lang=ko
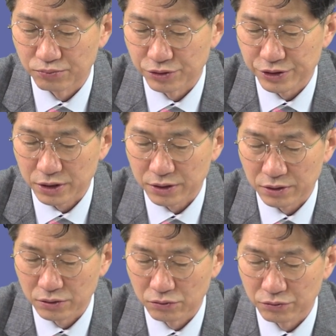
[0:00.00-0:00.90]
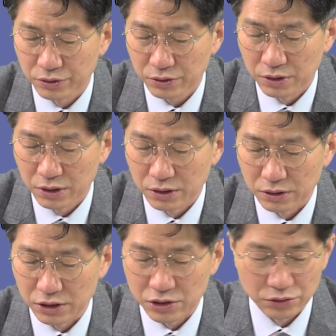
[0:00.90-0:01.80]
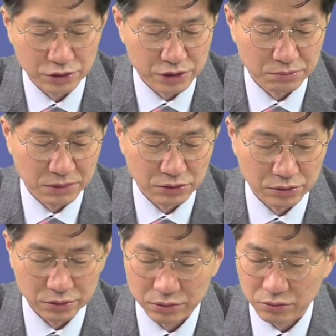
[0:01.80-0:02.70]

브리쉘 같은 경우는 이천이십만 원,